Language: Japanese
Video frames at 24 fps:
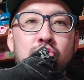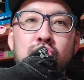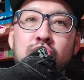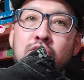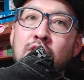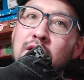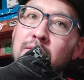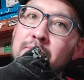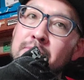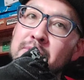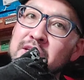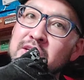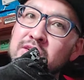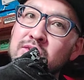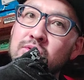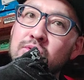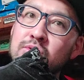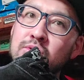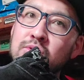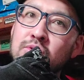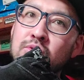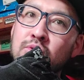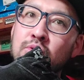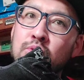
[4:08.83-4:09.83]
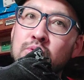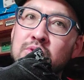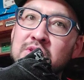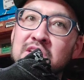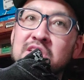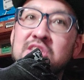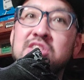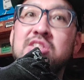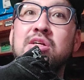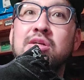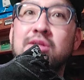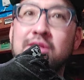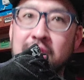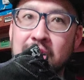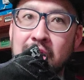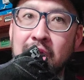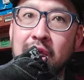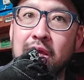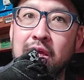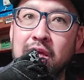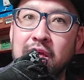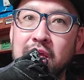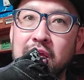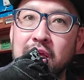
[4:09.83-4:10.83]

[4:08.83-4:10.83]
フラミンゴでしたっけ